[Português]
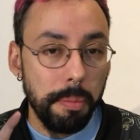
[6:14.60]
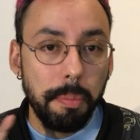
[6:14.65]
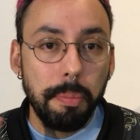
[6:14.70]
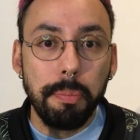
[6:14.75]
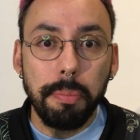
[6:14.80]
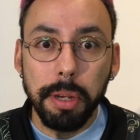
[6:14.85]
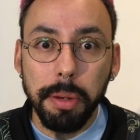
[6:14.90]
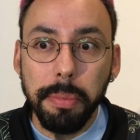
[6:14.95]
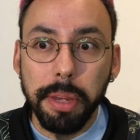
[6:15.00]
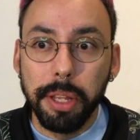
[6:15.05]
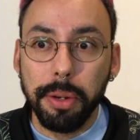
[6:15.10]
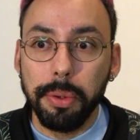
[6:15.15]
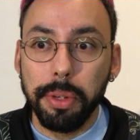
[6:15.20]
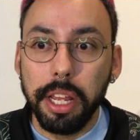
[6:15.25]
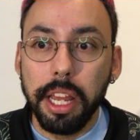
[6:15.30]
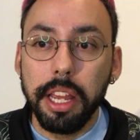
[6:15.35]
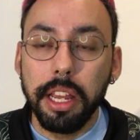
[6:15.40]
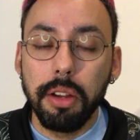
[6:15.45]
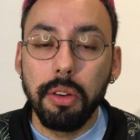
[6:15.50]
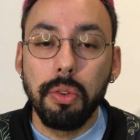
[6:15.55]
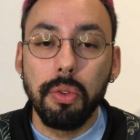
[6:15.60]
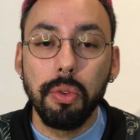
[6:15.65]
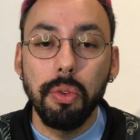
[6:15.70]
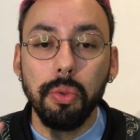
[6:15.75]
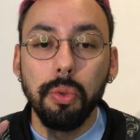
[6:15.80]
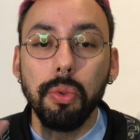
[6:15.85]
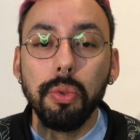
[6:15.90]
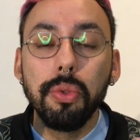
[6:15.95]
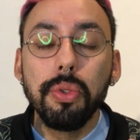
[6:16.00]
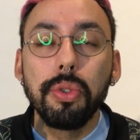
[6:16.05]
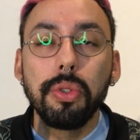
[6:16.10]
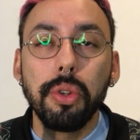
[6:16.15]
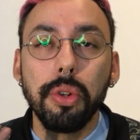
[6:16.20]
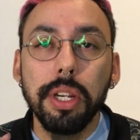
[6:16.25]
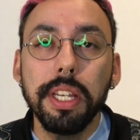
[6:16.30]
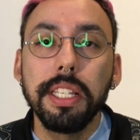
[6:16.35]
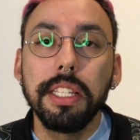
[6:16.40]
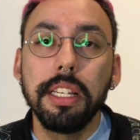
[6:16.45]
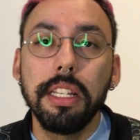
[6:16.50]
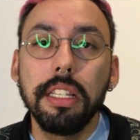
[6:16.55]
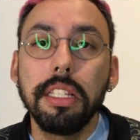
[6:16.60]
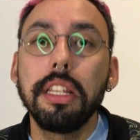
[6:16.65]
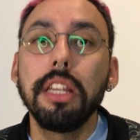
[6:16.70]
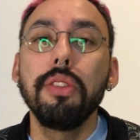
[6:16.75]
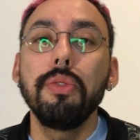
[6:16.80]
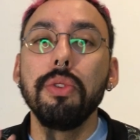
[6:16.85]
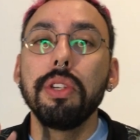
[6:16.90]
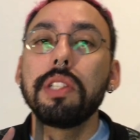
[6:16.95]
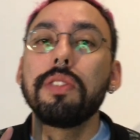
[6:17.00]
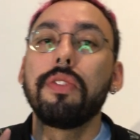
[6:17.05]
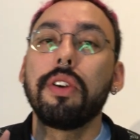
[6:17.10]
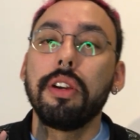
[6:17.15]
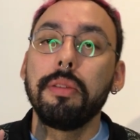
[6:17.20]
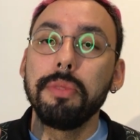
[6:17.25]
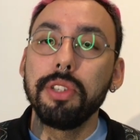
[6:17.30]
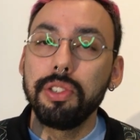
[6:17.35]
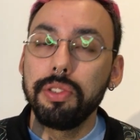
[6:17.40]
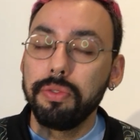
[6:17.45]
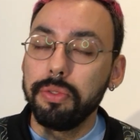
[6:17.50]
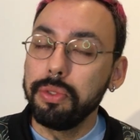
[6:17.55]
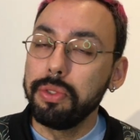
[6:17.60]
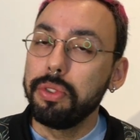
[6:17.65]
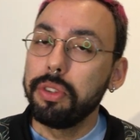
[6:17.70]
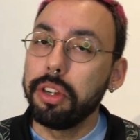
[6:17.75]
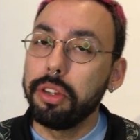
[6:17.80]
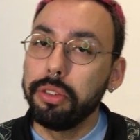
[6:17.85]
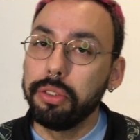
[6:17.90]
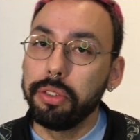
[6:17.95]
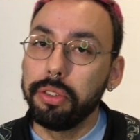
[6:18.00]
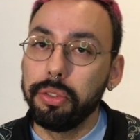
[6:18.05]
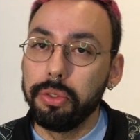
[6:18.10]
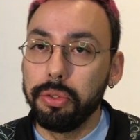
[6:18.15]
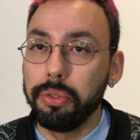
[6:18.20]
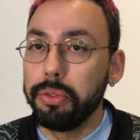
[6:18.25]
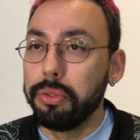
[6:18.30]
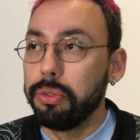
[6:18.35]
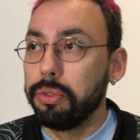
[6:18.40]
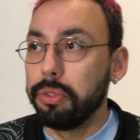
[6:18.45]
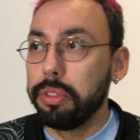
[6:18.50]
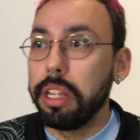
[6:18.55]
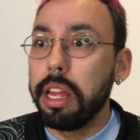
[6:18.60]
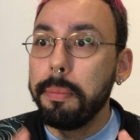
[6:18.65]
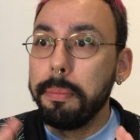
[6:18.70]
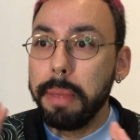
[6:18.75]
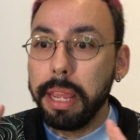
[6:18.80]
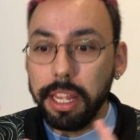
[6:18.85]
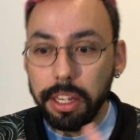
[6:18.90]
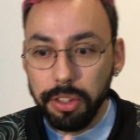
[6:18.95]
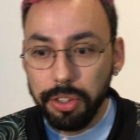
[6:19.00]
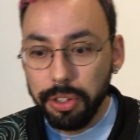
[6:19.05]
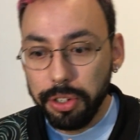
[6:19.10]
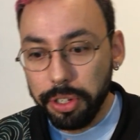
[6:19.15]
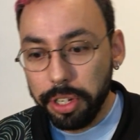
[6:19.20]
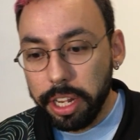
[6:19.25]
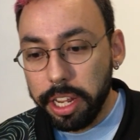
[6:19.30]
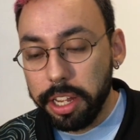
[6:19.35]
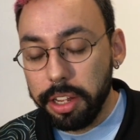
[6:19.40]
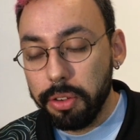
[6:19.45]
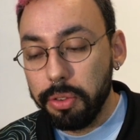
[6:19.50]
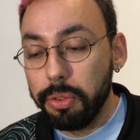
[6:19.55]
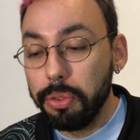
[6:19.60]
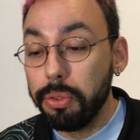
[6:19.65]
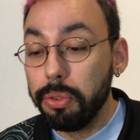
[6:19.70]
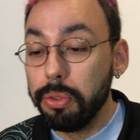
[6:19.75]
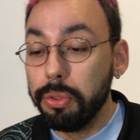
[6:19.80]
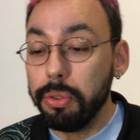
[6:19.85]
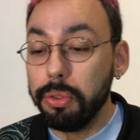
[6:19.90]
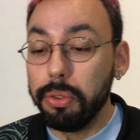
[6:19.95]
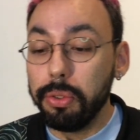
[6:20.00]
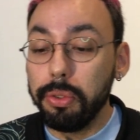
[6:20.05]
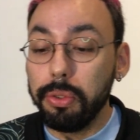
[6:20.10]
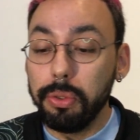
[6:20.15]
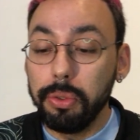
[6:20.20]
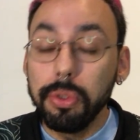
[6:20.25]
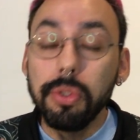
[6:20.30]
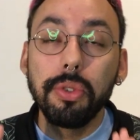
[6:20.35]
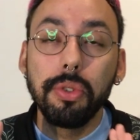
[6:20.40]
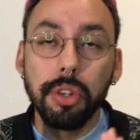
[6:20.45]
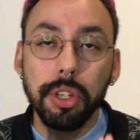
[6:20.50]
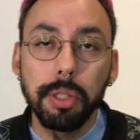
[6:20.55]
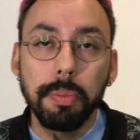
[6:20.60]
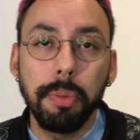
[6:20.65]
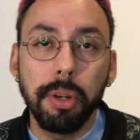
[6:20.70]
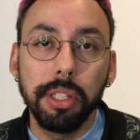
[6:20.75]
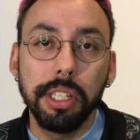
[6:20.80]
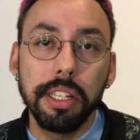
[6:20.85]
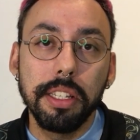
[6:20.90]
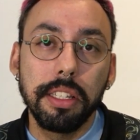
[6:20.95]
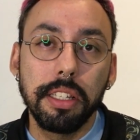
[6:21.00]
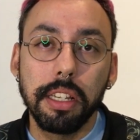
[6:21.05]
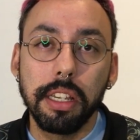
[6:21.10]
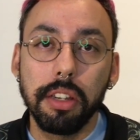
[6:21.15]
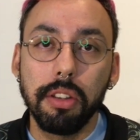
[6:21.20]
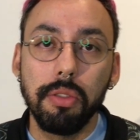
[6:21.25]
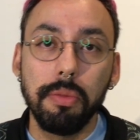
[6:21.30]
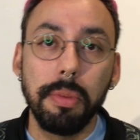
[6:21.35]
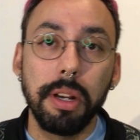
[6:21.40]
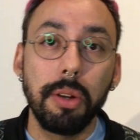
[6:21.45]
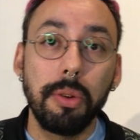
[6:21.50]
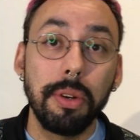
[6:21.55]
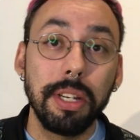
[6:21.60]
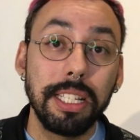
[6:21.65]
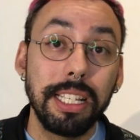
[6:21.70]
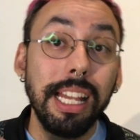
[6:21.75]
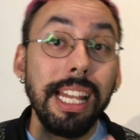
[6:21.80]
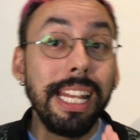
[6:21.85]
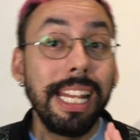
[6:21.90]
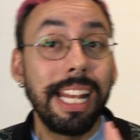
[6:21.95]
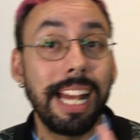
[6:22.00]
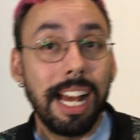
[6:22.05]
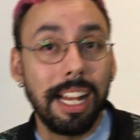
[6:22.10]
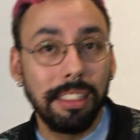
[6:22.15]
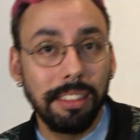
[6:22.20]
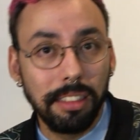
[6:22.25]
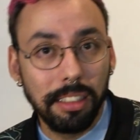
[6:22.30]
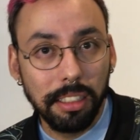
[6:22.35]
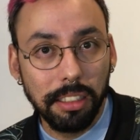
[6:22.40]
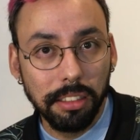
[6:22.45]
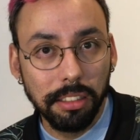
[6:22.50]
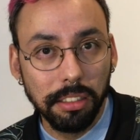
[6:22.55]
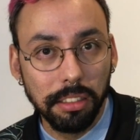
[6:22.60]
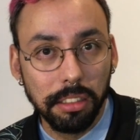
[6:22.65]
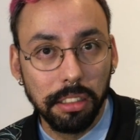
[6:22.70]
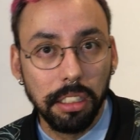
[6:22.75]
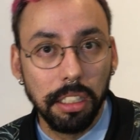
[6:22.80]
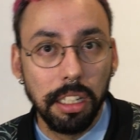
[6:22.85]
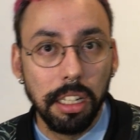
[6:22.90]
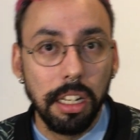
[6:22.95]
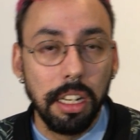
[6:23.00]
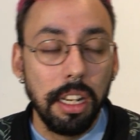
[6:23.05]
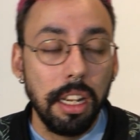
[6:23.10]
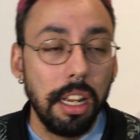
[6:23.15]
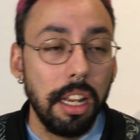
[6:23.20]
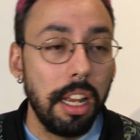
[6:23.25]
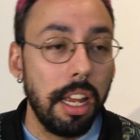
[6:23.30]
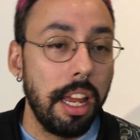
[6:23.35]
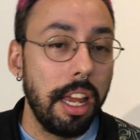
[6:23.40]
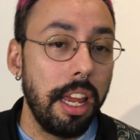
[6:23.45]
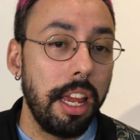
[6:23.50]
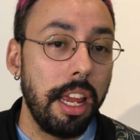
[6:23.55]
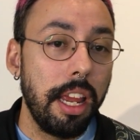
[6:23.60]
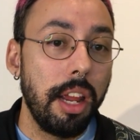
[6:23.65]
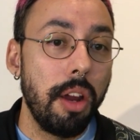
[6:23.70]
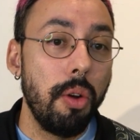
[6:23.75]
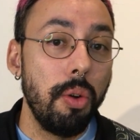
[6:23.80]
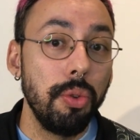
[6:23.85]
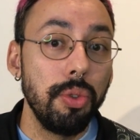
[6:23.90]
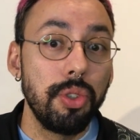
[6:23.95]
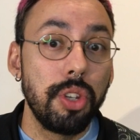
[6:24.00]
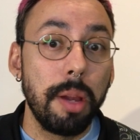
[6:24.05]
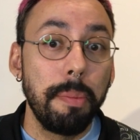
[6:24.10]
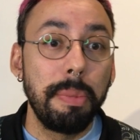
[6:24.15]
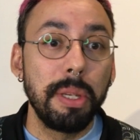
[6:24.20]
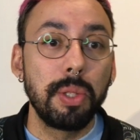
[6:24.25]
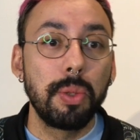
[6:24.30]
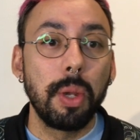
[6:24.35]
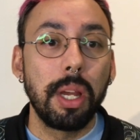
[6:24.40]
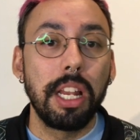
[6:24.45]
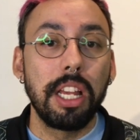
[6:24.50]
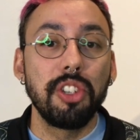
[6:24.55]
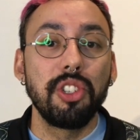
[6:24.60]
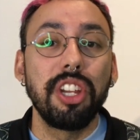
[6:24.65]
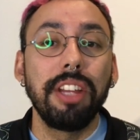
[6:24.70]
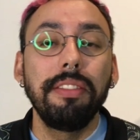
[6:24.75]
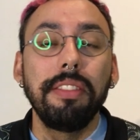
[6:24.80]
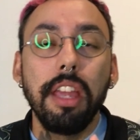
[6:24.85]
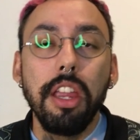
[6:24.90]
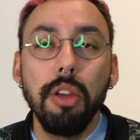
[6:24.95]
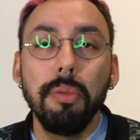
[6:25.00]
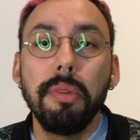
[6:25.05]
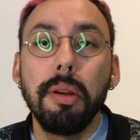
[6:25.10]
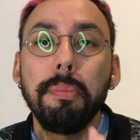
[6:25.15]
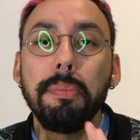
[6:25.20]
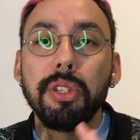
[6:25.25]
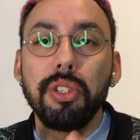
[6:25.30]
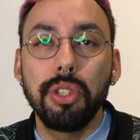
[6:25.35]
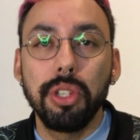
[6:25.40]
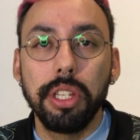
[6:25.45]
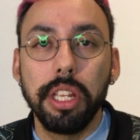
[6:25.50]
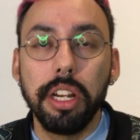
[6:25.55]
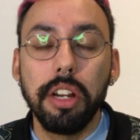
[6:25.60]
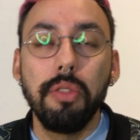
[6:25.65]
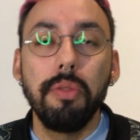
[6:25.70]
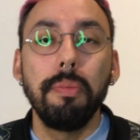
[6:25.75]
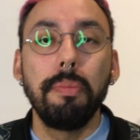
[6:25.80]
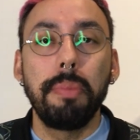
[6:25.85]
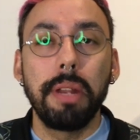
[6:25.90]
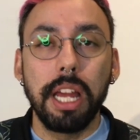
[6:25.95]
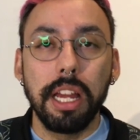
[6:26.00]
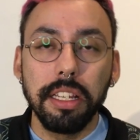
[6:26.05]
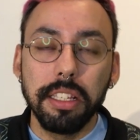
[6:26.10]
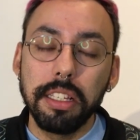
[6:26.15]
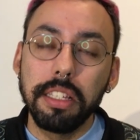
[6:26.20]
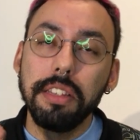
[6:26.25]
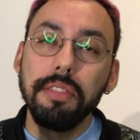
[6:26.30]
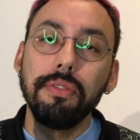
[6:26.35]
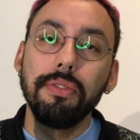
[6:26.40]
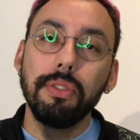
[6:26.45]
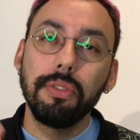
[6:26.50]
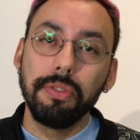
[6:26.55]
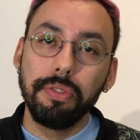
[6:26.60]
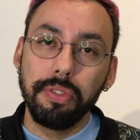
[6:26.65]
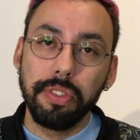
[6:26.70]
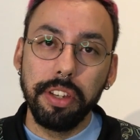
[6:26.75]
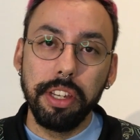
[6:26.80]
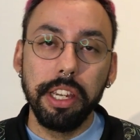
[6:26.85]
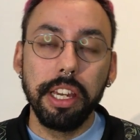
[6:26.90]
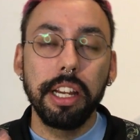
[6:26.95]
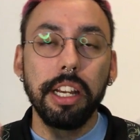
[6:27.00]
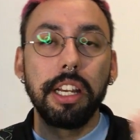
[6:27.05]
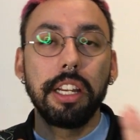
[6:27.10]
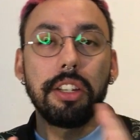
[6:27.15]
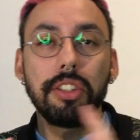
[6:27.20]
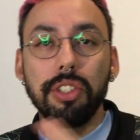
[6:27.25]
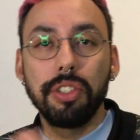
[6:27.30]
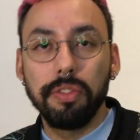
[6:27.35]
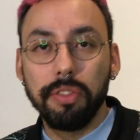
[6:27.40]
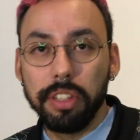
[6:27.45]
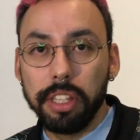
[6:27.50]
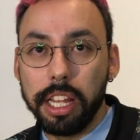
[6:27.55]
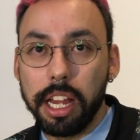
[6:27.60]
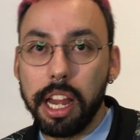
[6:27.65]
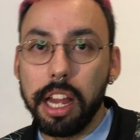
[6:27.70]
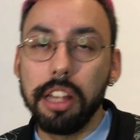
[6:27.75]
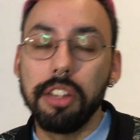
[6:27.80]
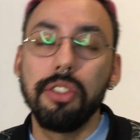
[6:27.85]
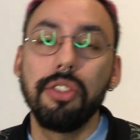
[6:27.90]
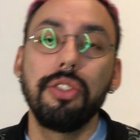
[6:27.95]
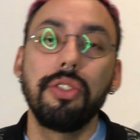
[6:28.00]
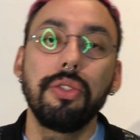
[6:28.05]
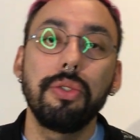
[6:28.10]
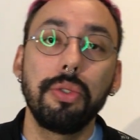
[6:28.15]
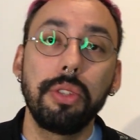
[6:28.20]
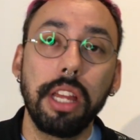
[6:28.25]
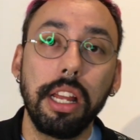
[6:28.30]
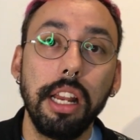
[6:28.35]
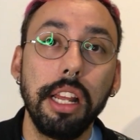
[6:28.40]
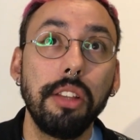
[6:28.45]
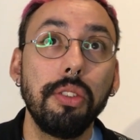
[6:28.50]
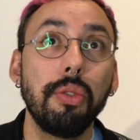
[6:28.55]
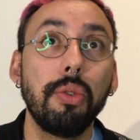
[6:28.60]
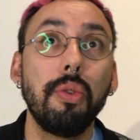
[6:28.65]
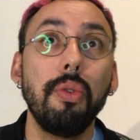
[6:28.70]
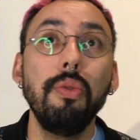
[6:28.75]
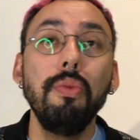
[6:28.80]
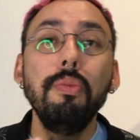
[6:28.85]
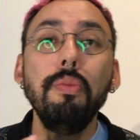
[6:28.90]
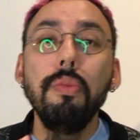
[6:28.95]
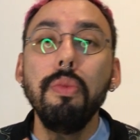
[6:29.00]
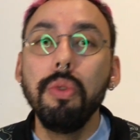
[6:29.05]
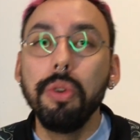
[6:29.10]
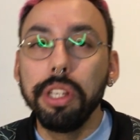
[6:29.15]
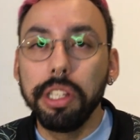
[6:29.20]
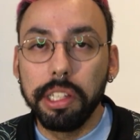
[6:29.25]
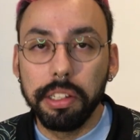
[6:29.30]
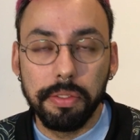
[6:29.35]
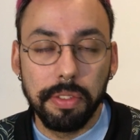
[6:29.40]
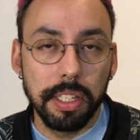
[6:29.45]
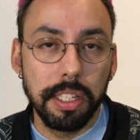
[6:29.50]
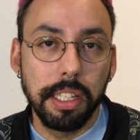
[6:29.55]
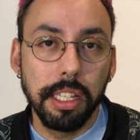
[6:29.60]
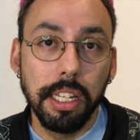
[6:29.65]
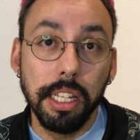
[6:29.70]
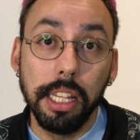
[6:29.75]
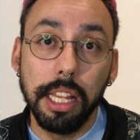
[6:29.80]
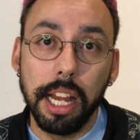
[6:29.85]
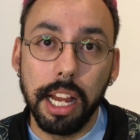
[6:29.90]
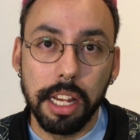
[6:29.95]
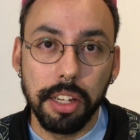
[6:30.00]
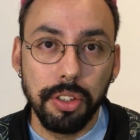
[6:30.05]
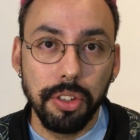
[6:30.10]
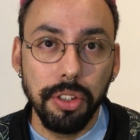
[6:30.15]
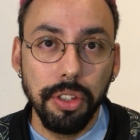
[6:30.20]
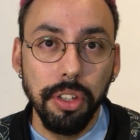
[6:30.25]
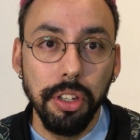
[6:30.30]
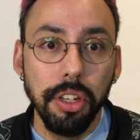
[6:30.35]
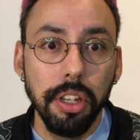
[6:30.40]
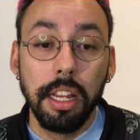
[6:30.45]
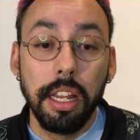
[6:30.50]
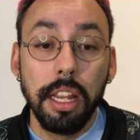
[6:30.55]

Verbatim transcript: Primeiro, né? Os dois, eles têm duas formas de funcionar no, na mente, né? O, os dois podem ser uma coisa nata, é, onde a pessoa ela já tem uma aptidão para desenvolver a criatividade e o talento com muita facilidade,